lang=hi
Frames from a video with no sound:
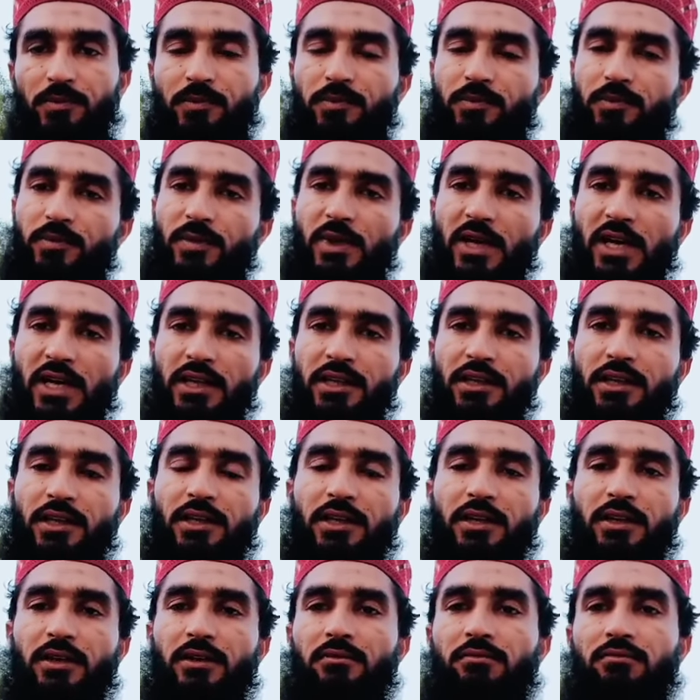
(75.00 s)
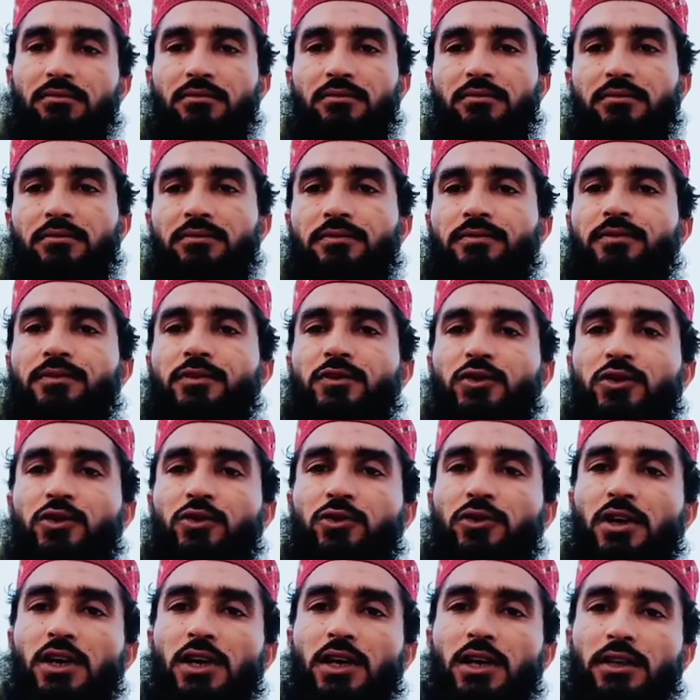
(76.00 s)
भाई ने झूठ
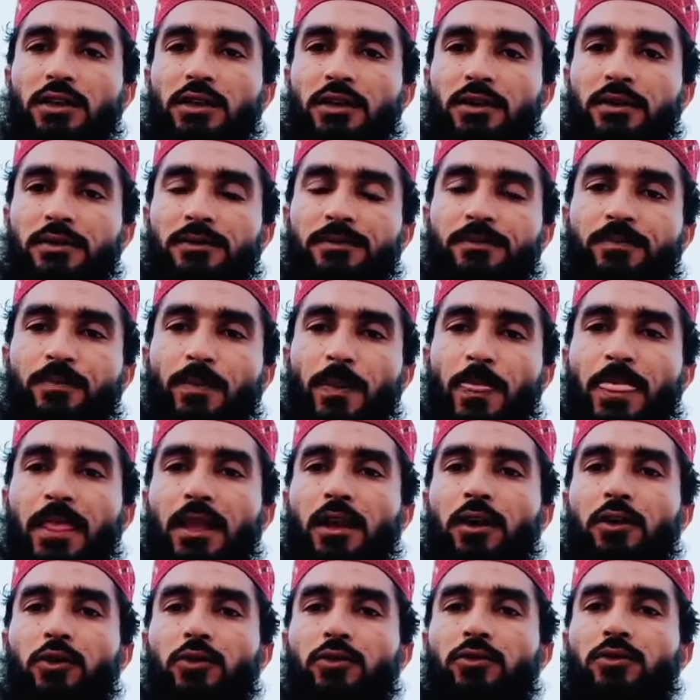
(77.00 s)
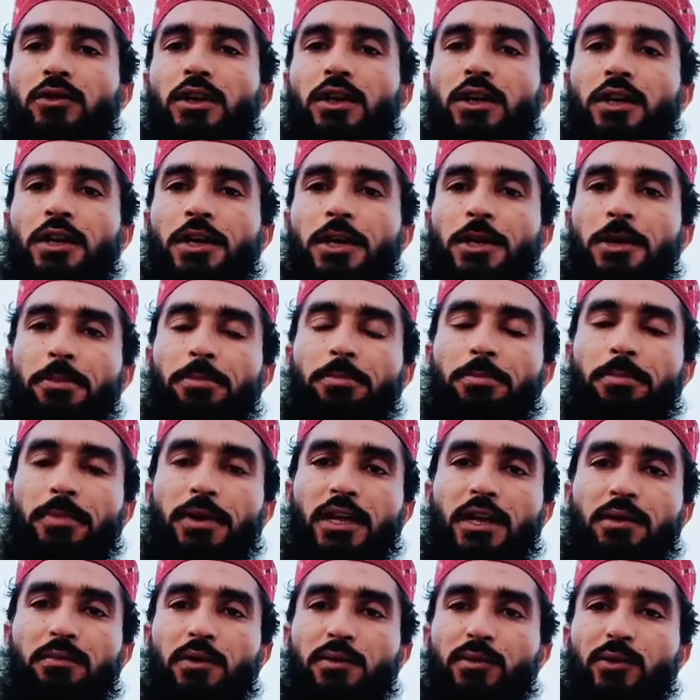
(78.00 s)
कहा था क्योंकि मेरा
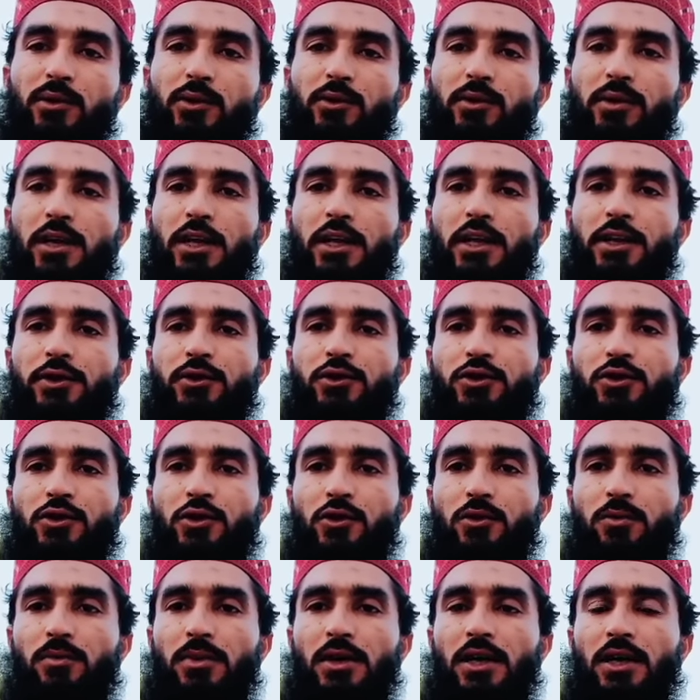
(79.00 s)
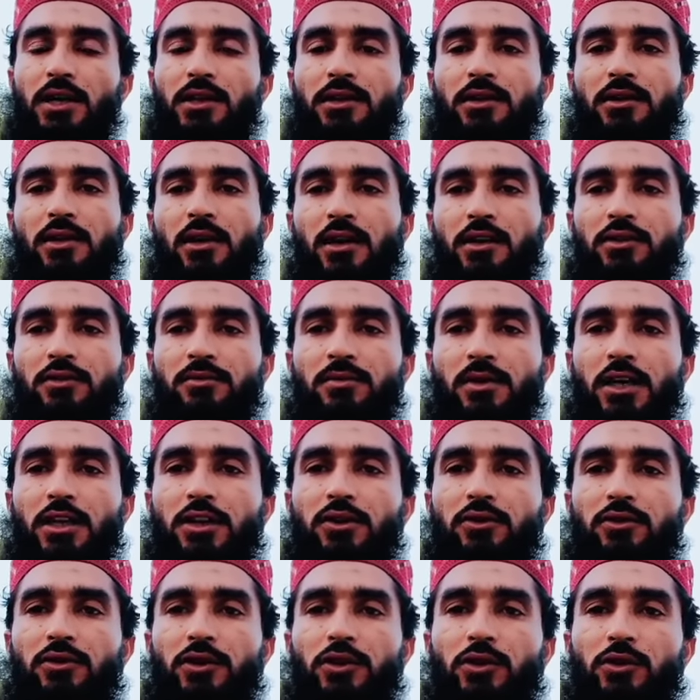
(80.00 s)
ममूल है जो बात आजमाई
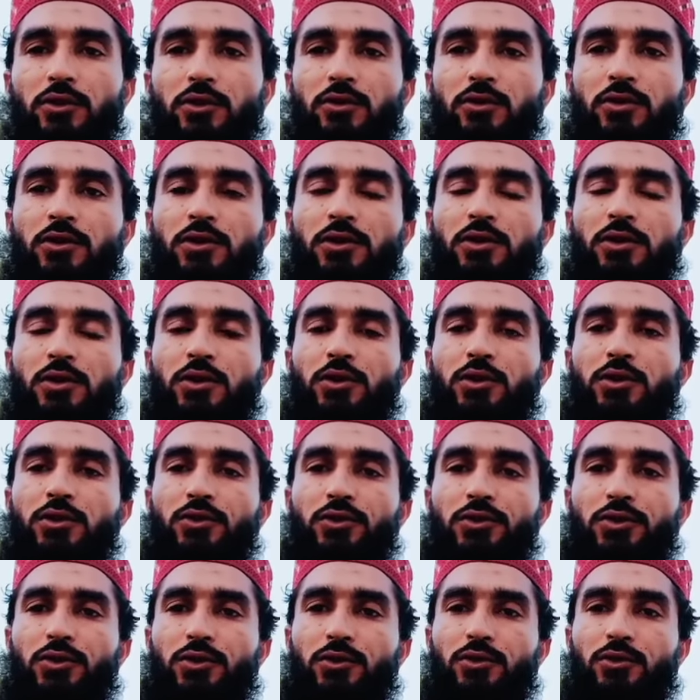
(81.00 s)
हुई हो जो